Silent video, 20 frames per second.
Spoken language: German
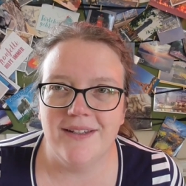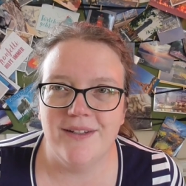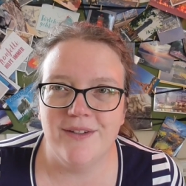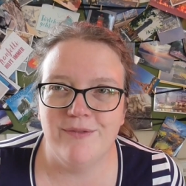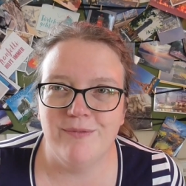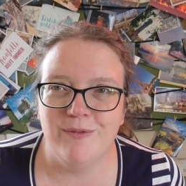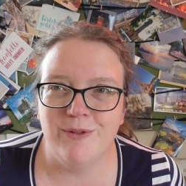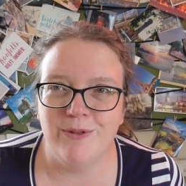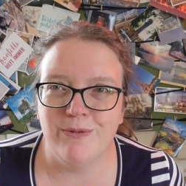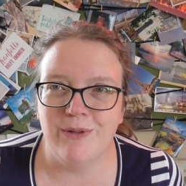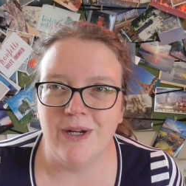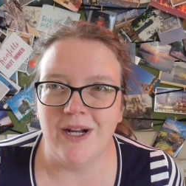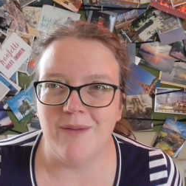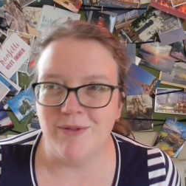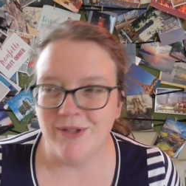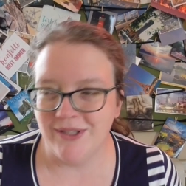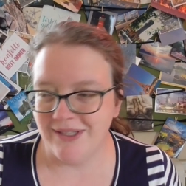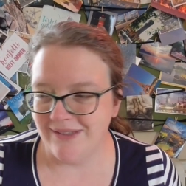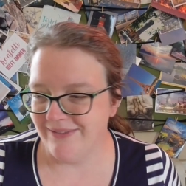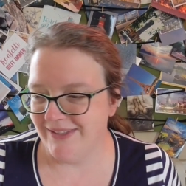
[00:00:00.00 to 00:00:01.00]
relativ
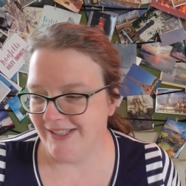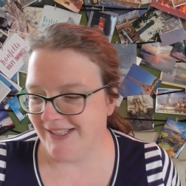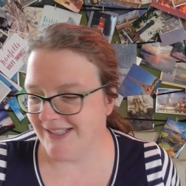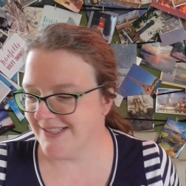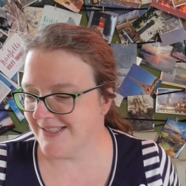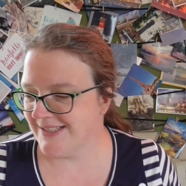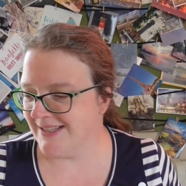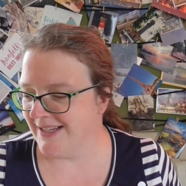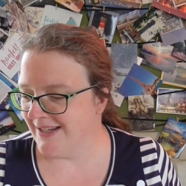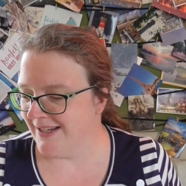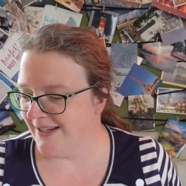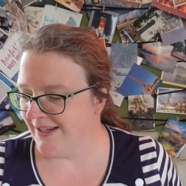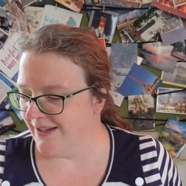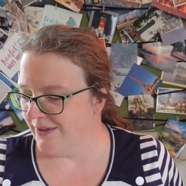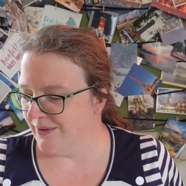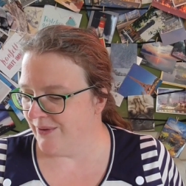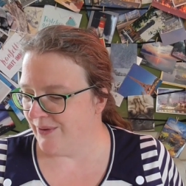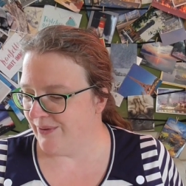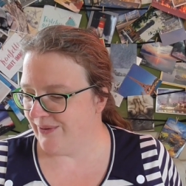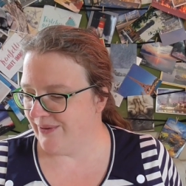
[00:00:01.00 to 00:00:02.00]
monogam unterwegs.
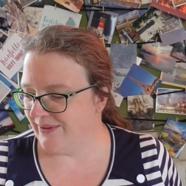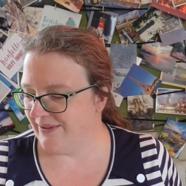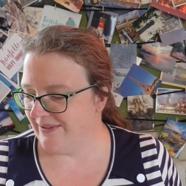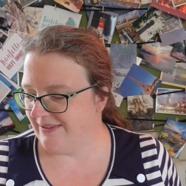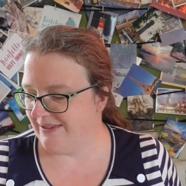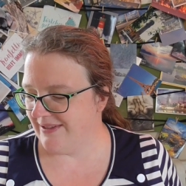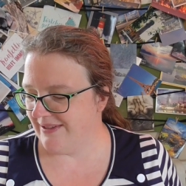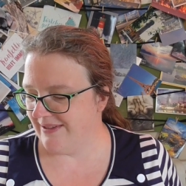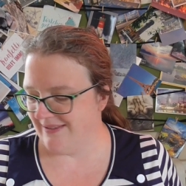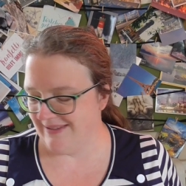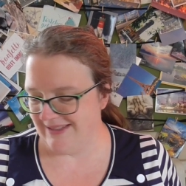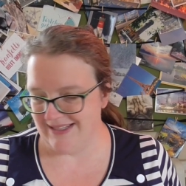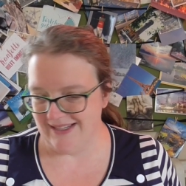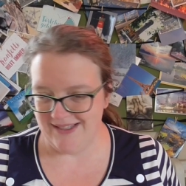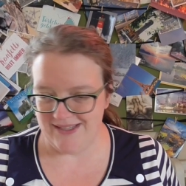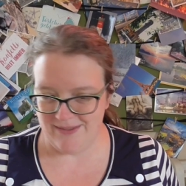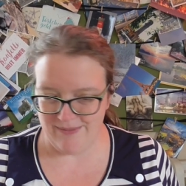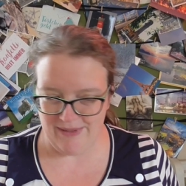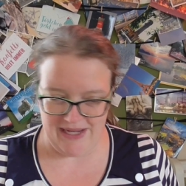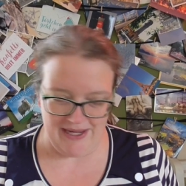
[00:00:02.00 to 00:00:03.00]
Und das
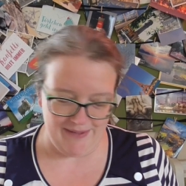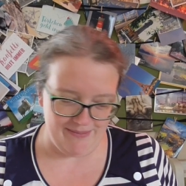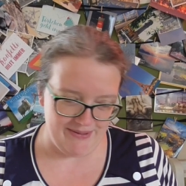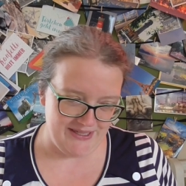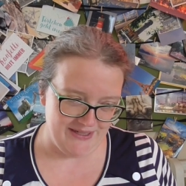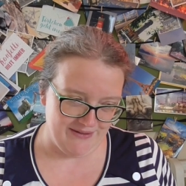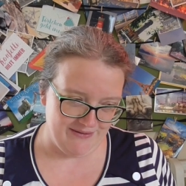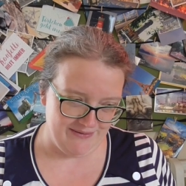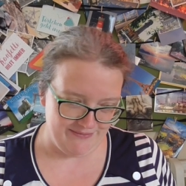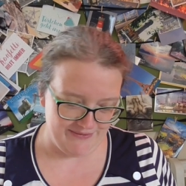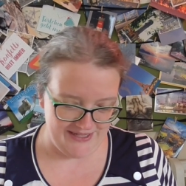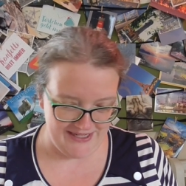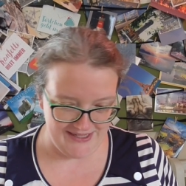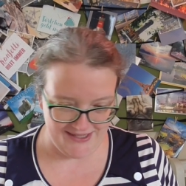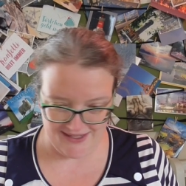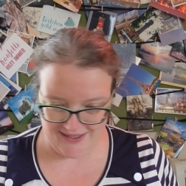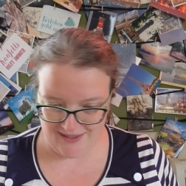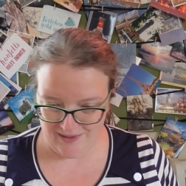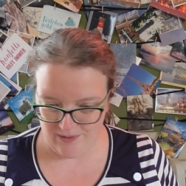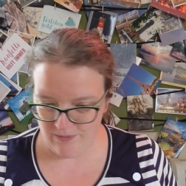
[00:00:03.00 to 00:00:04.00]
letzte Mal habe ich ja am
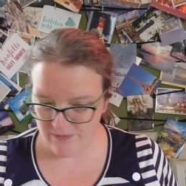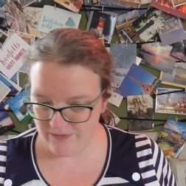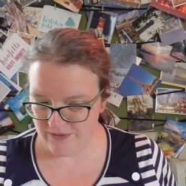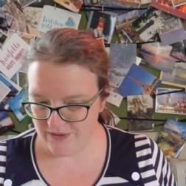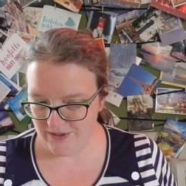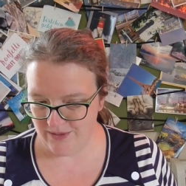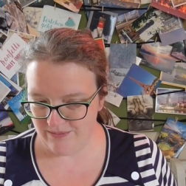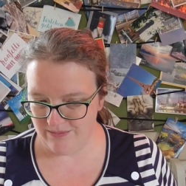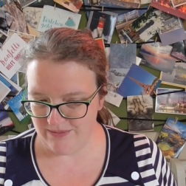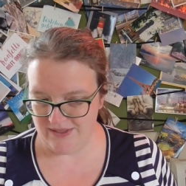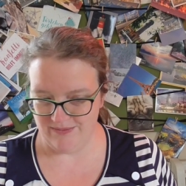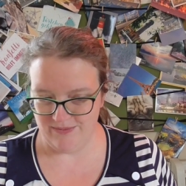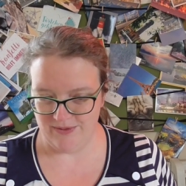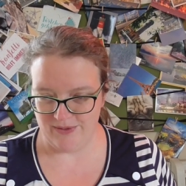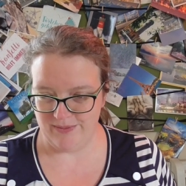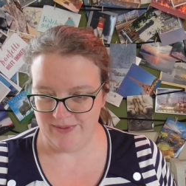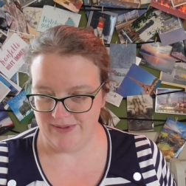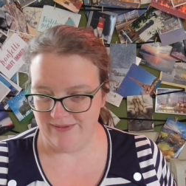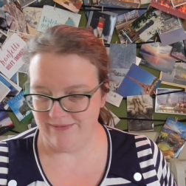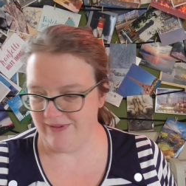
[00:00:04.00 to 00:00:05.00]
Freitag aufgenommen, das
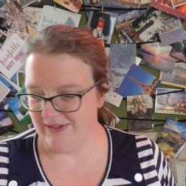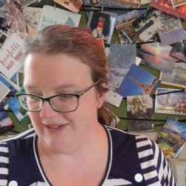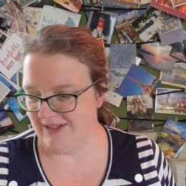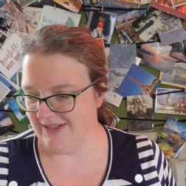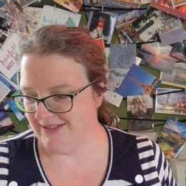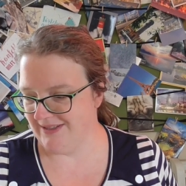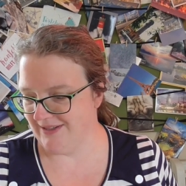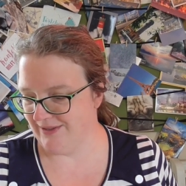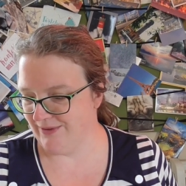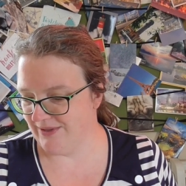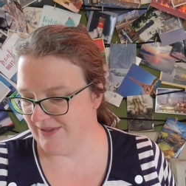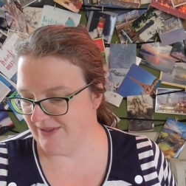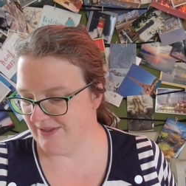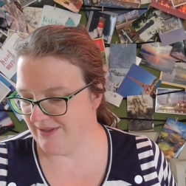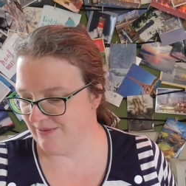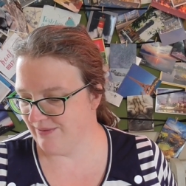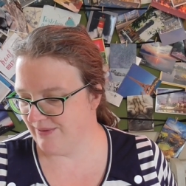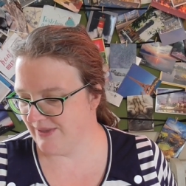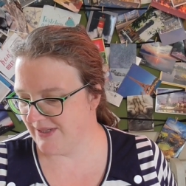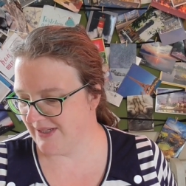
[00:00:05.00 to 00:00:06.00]
muss man vielleicht auch
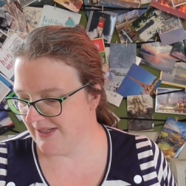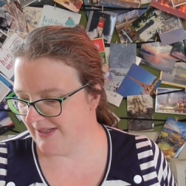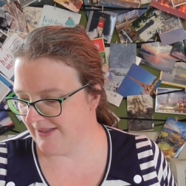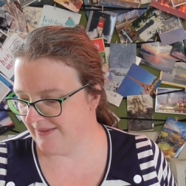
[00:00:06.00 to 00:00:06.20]
dazu